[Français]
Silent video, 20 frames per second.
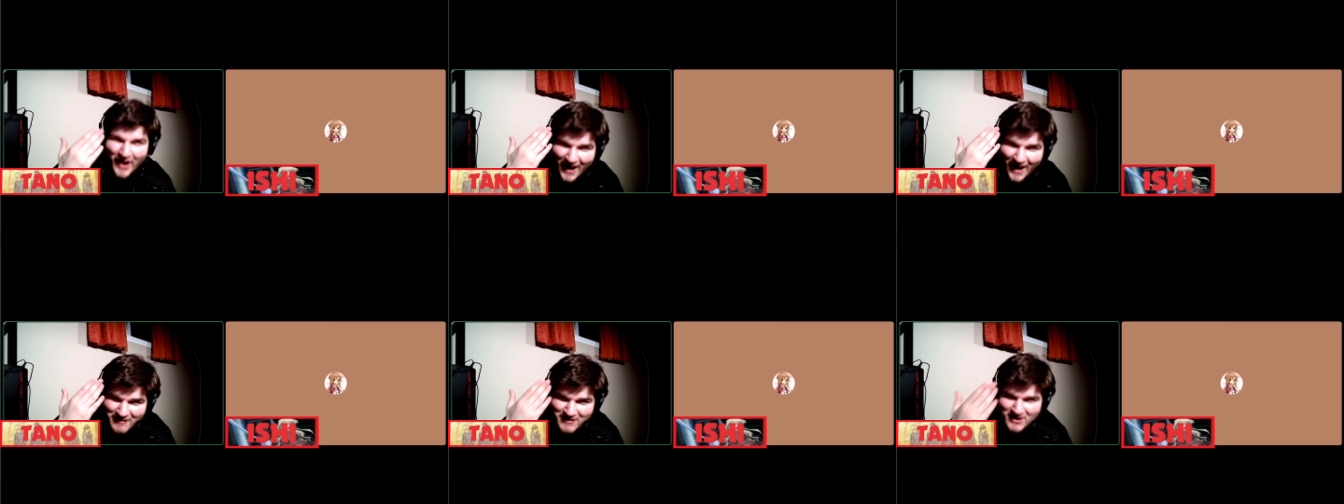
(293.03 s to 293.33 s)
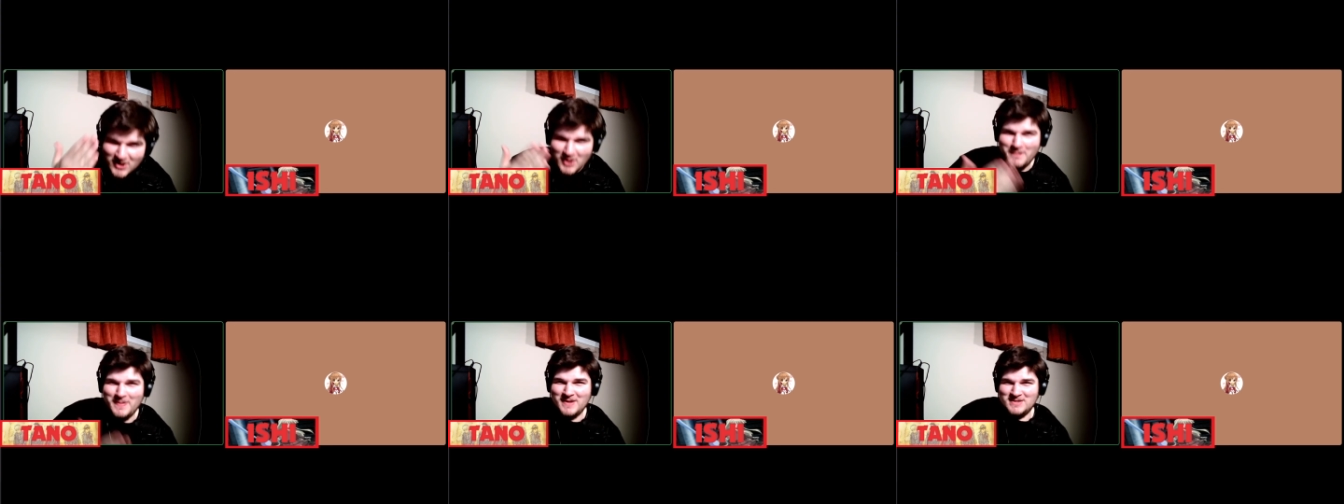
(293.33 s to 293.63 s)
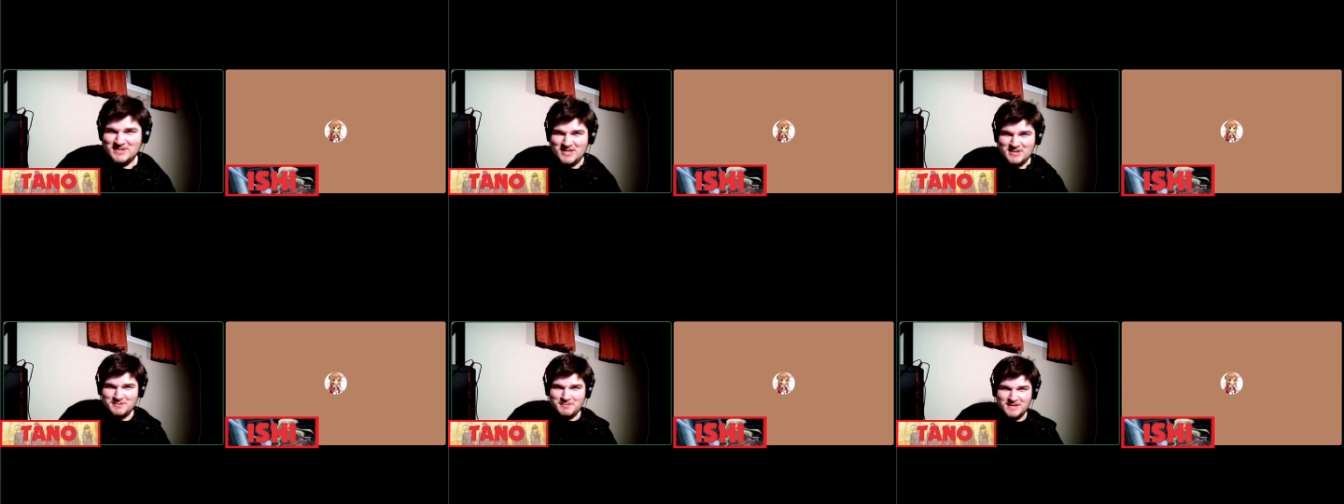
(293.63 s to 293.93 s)
avec le
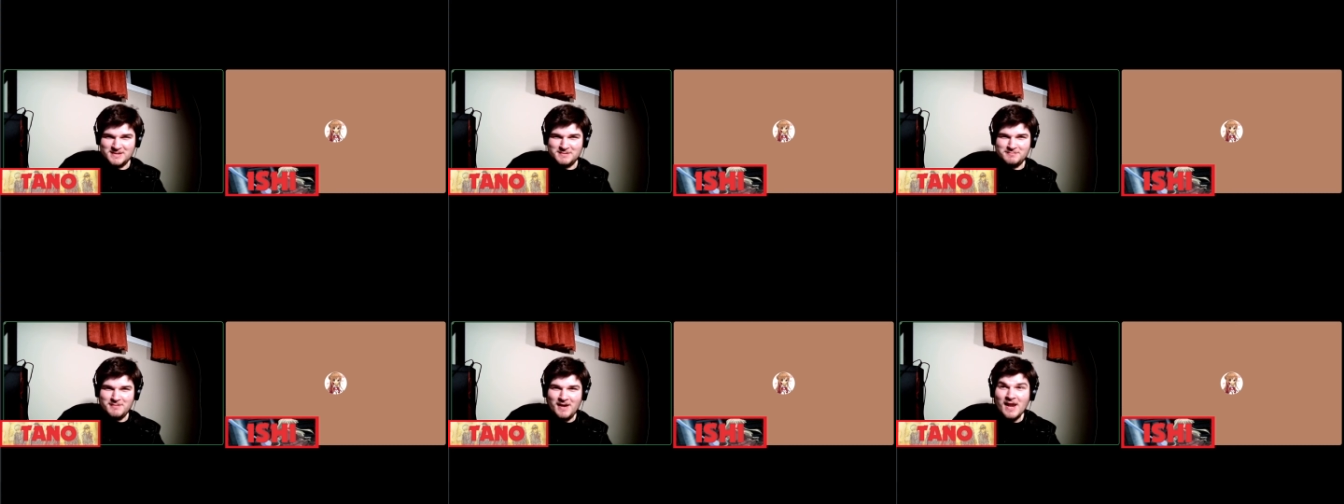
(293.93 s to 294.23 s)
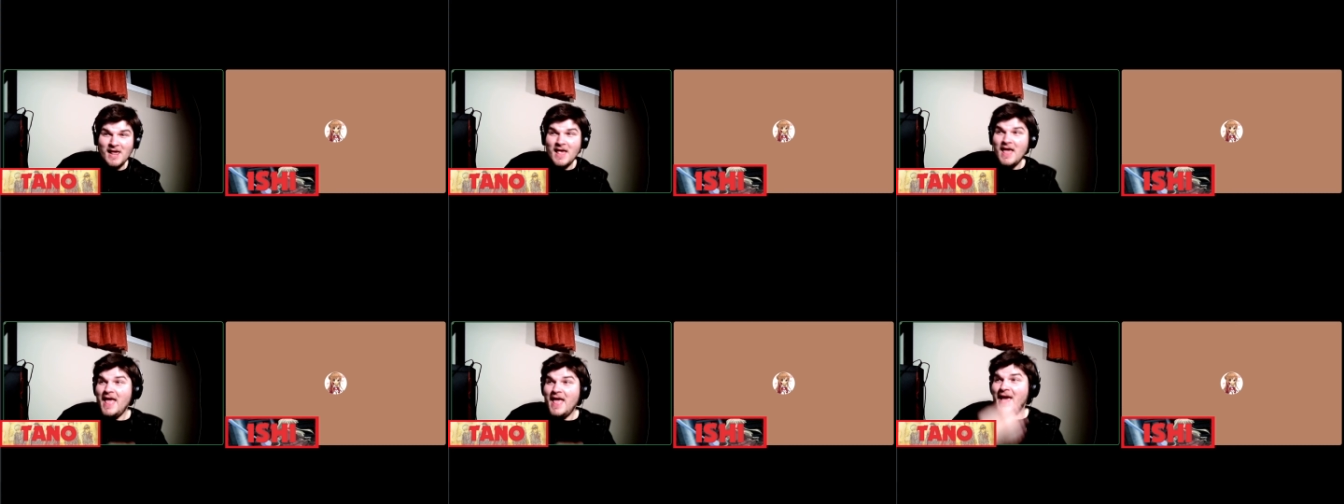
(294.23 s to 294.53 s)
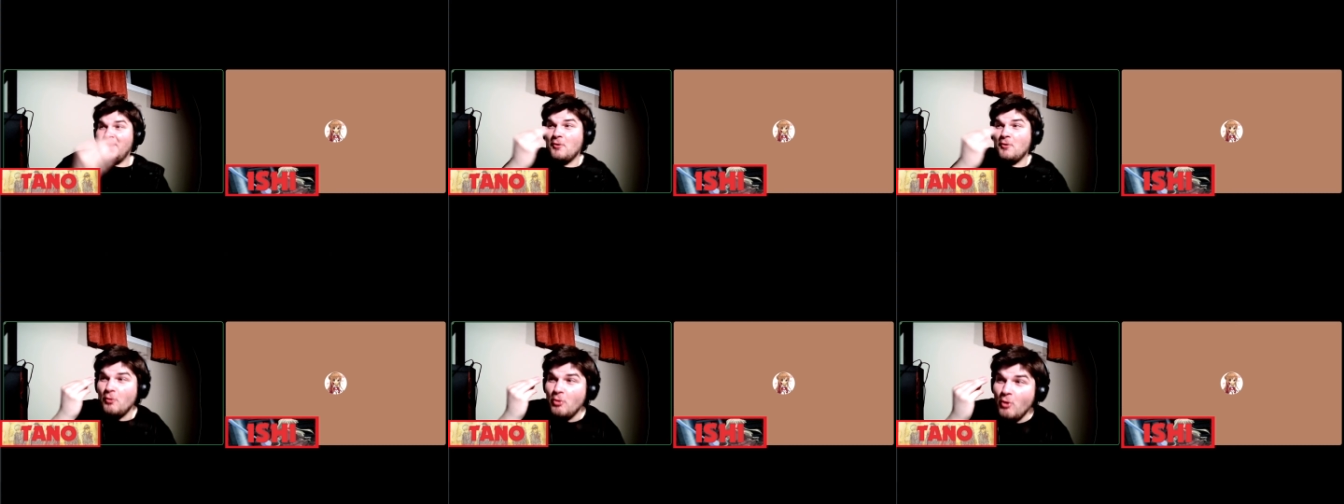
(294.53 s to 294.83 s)
personnage principal, et
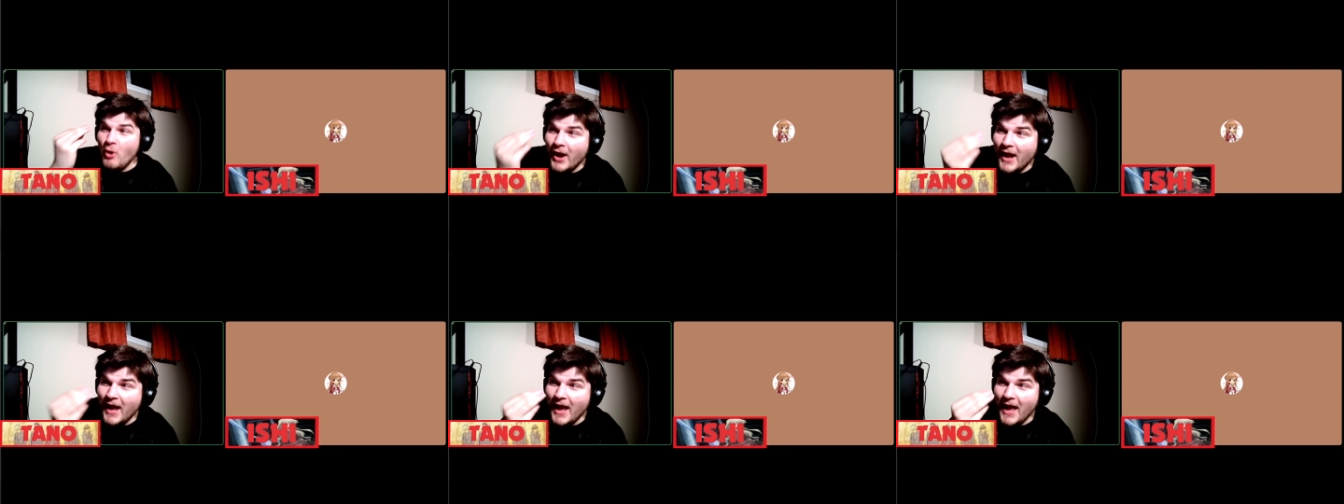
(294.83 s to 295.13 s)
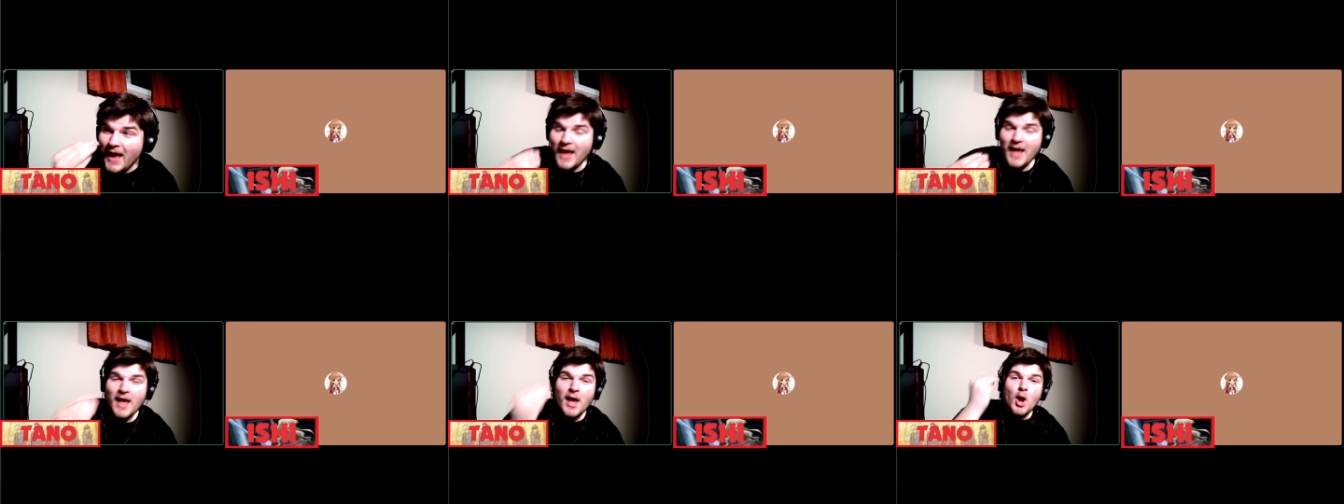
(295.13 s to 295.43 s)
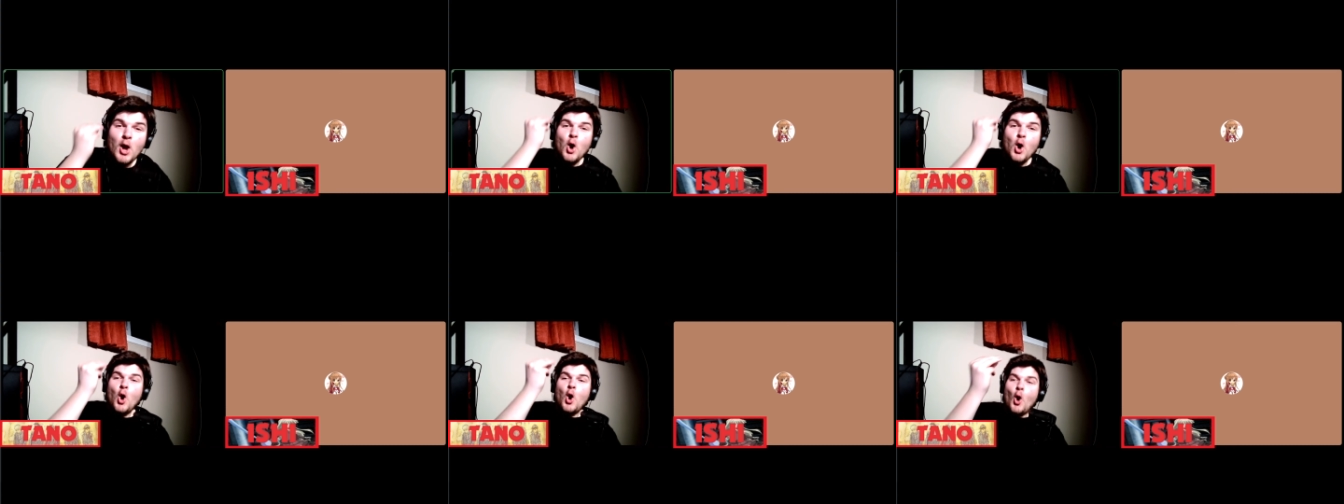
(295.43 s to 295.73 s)
qu'on aurait
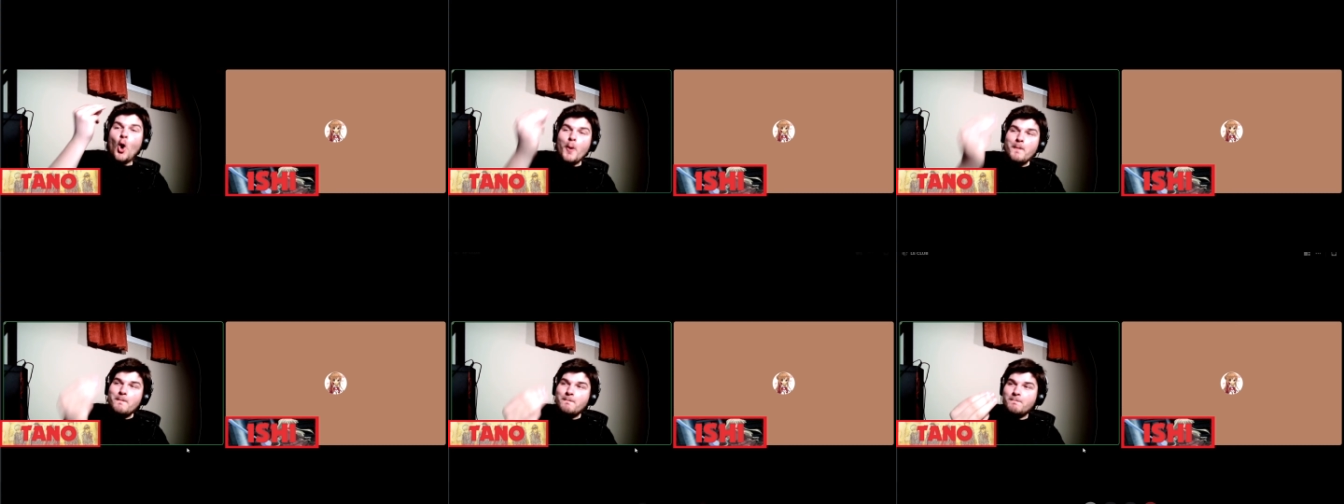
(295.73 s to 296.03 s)
un,